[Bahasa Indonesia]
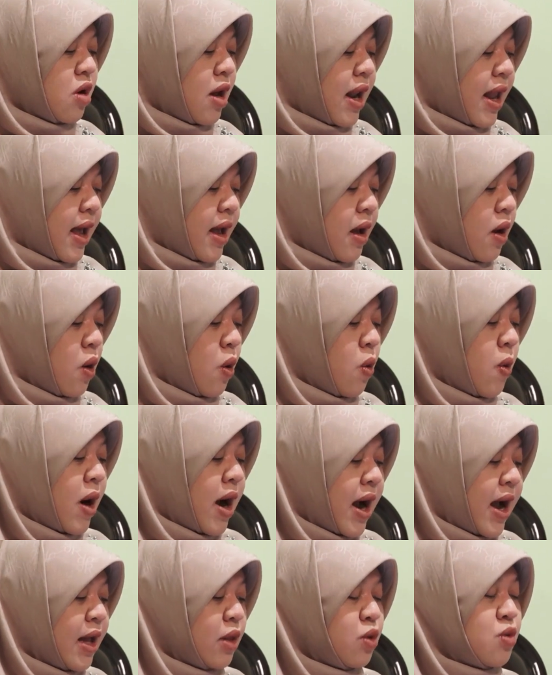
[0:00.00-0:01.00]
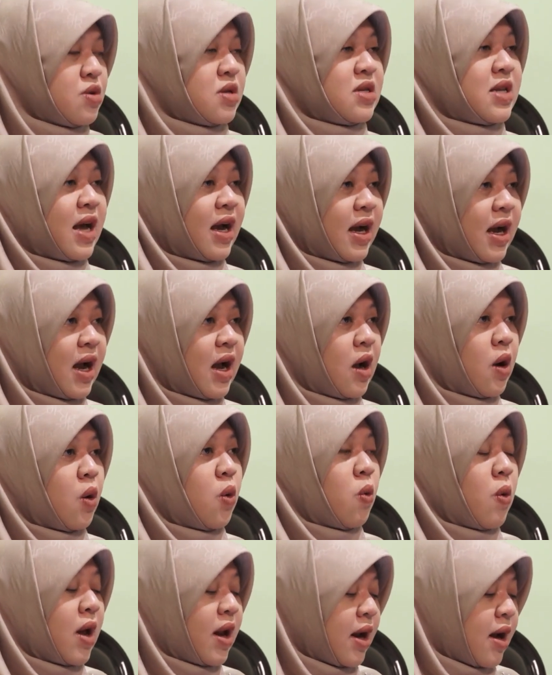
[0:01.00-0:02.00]
shalah wa atuz zakah
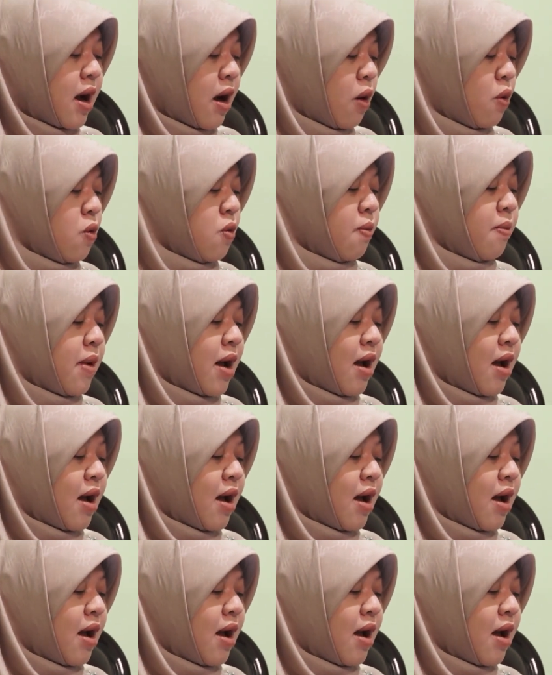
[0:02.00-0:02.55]
warka'u